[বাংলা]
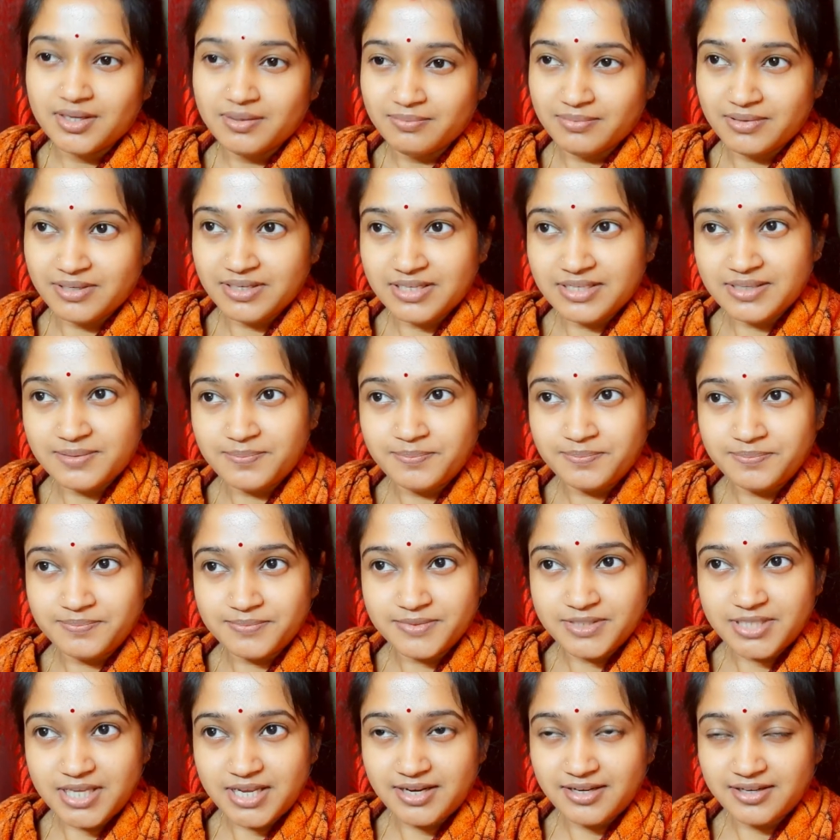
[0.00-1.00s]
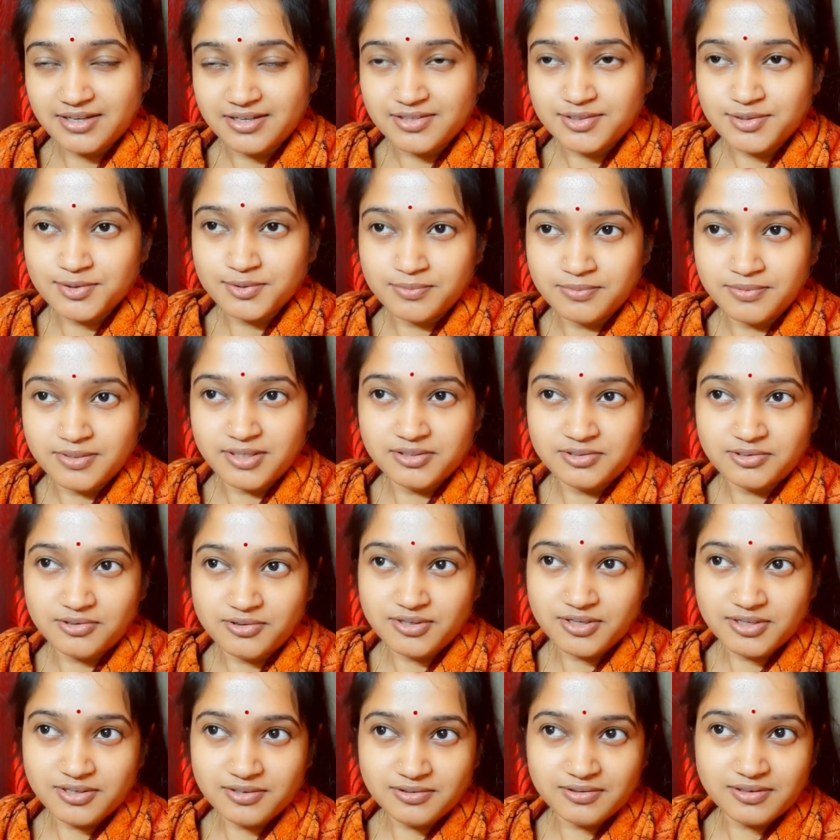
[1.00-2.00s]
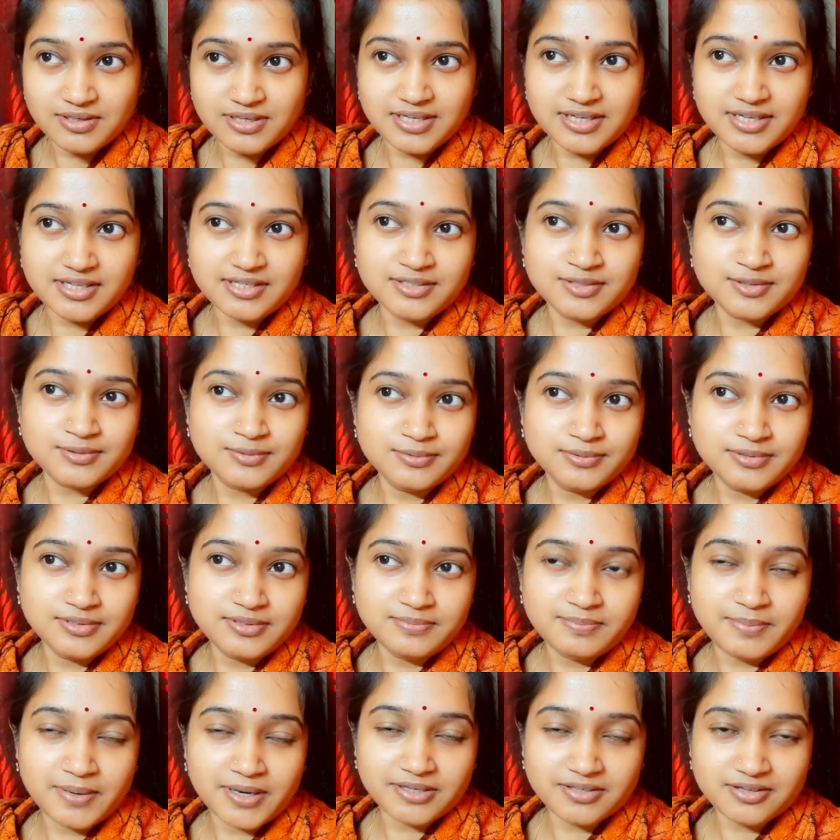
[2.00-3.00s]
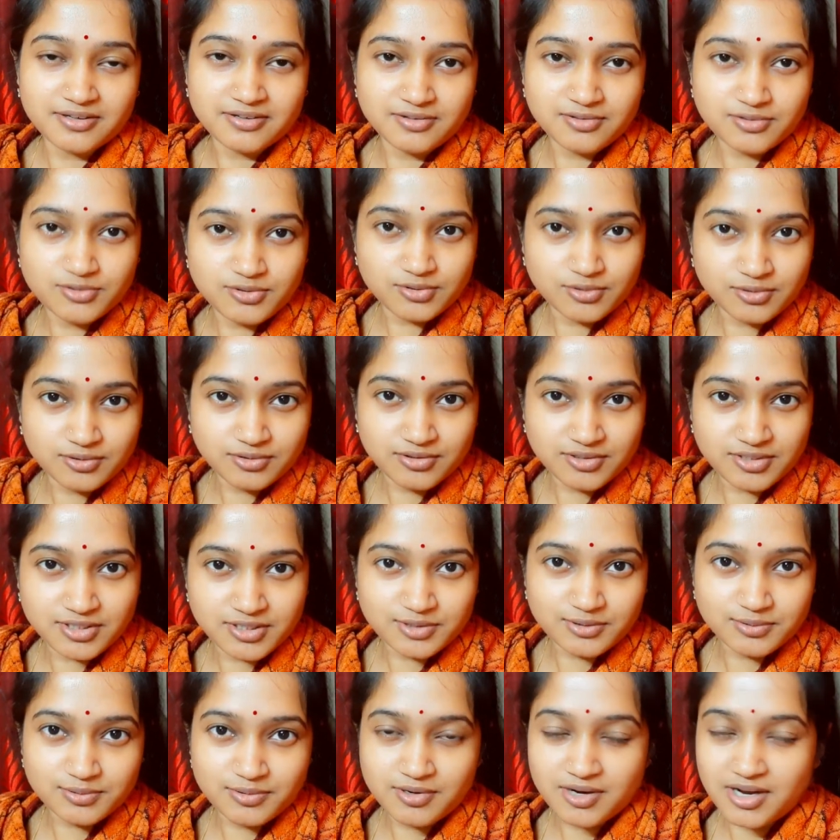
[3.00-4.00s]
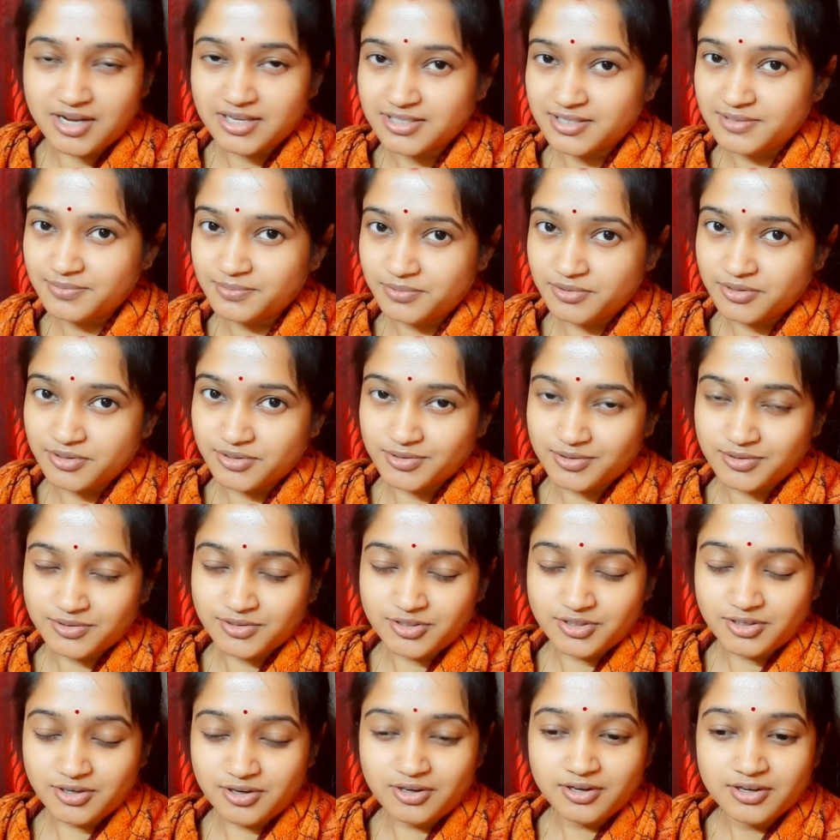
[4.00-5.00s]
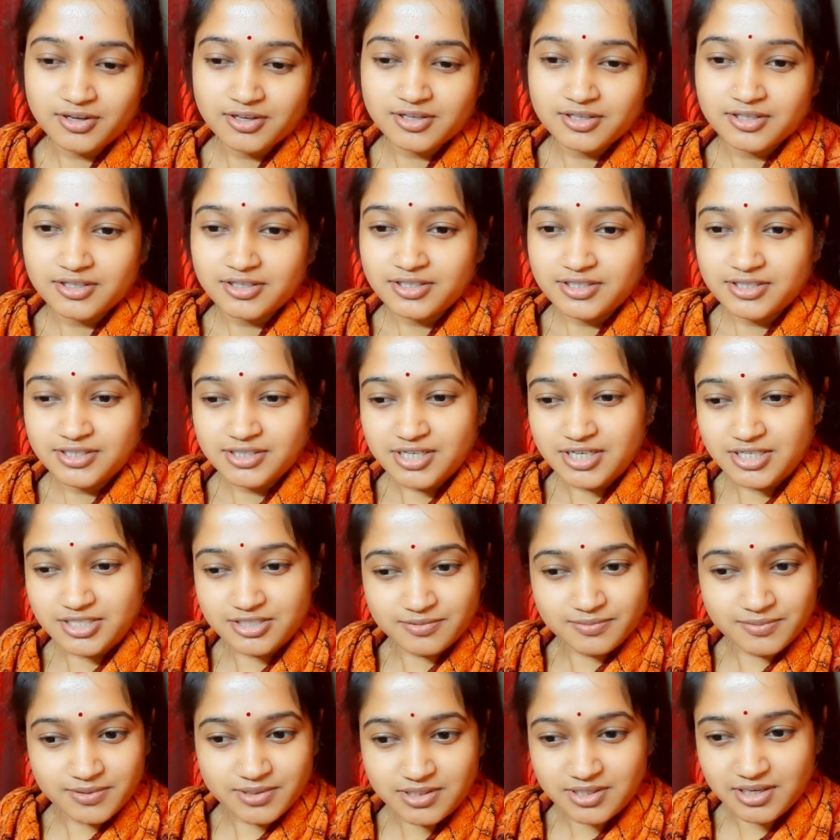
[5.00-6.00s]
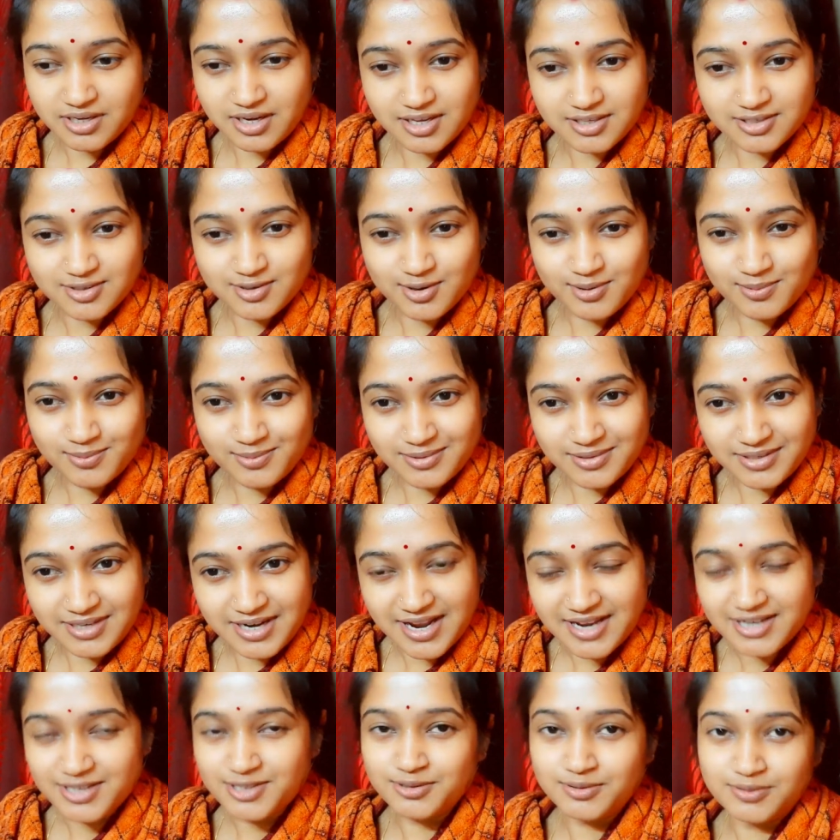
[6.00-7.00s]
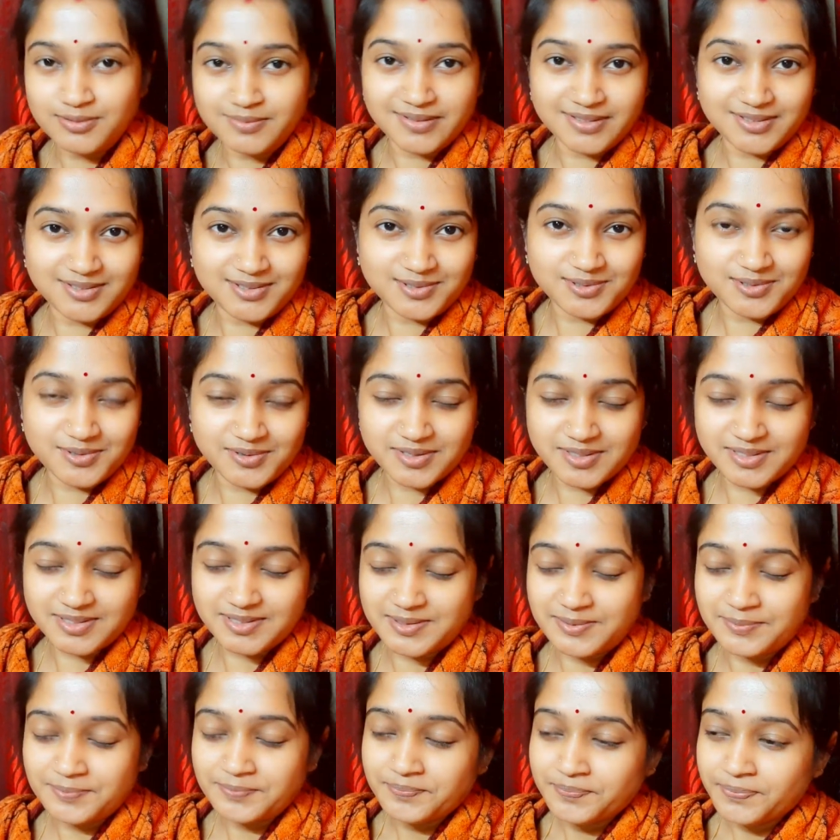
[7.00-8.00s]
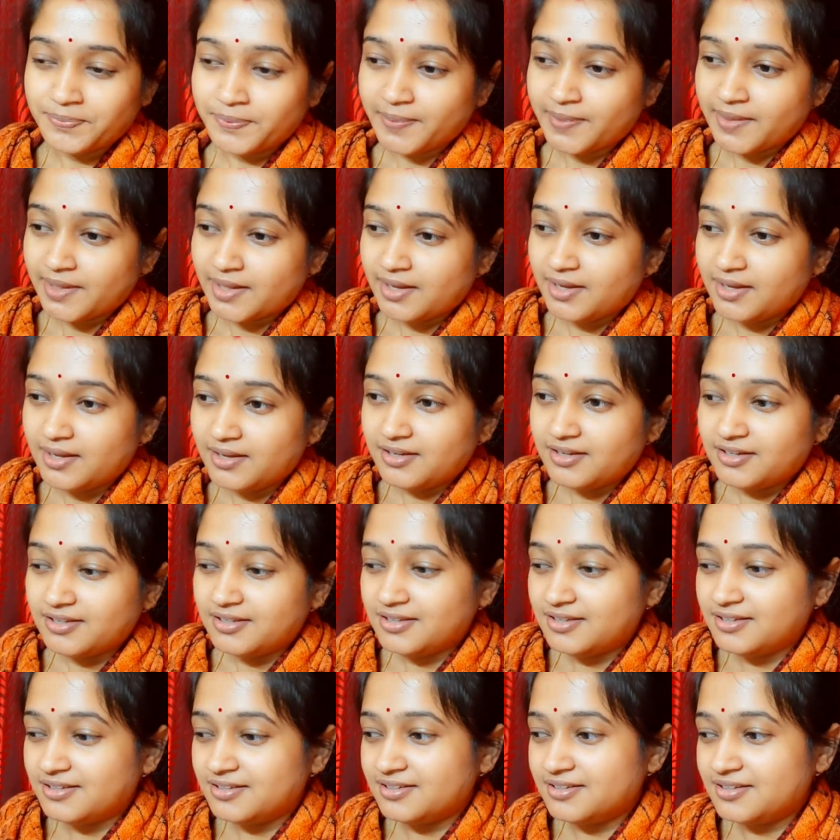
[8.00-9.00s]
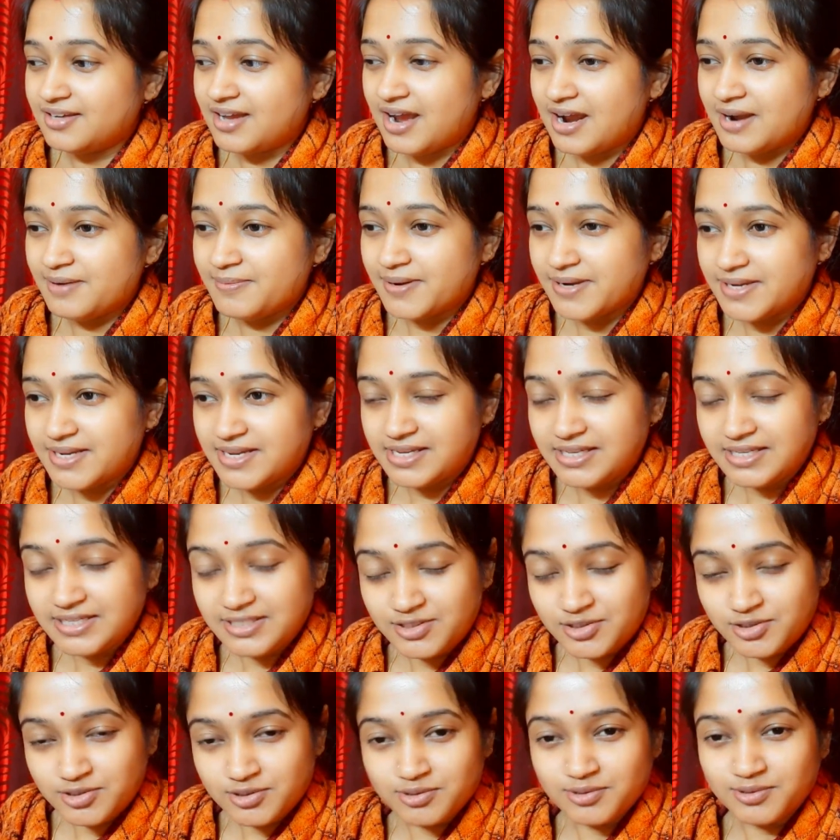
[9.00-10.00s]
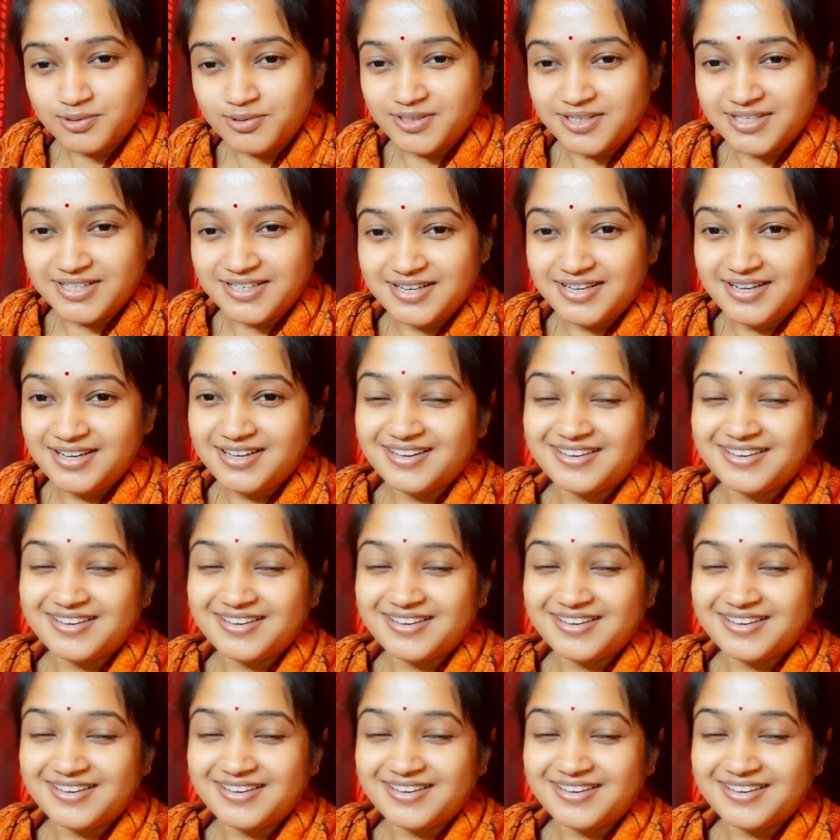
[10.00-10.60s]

মানে ছেলেকে স্কুলে তৈরি করে স্কুল পাঠানোর জন্য যেটুকু কাজের প্রয়োজন ছিল সেই সমস্ত কাজকর্মটাই শুধুমাত্র করেছি আর বাকি কিচ্ছু করিনি